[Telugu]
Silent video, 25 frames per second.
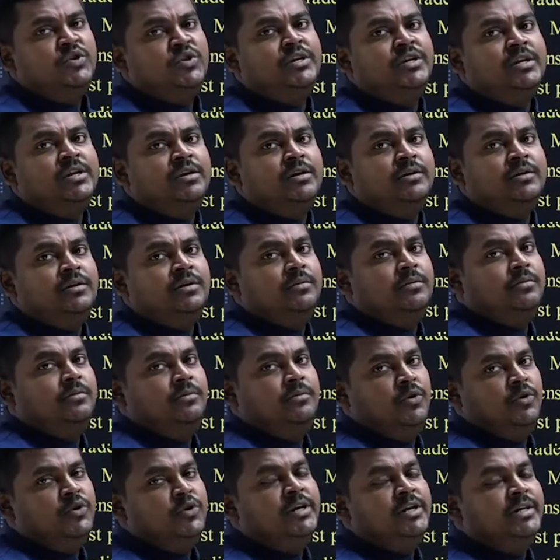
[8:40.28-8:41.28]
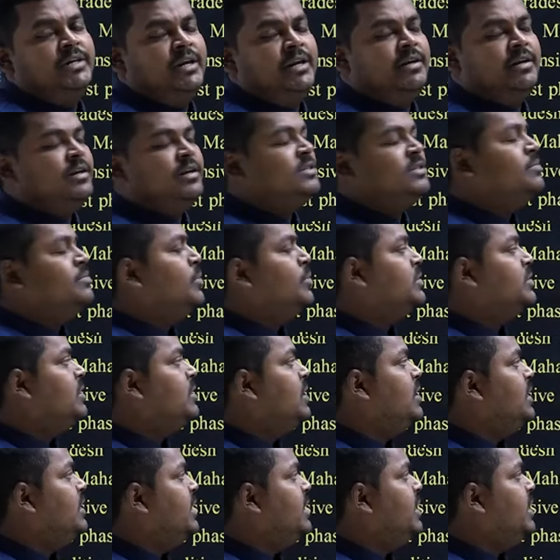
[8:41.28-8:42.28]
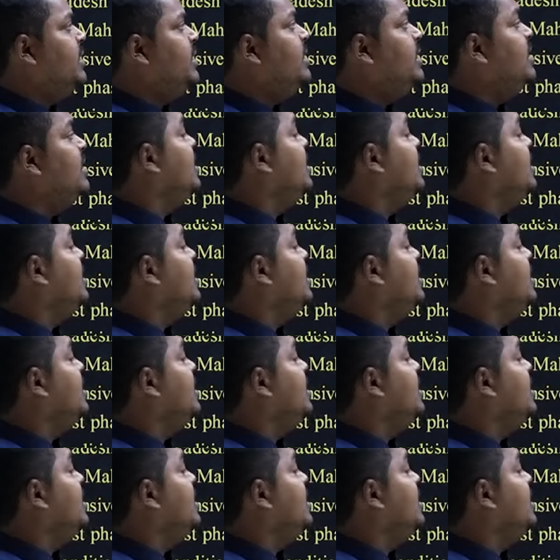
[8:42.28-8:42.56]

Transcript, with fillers: యూనిట్ యూనియన్ టెరిటరీస్ మొత్తానికి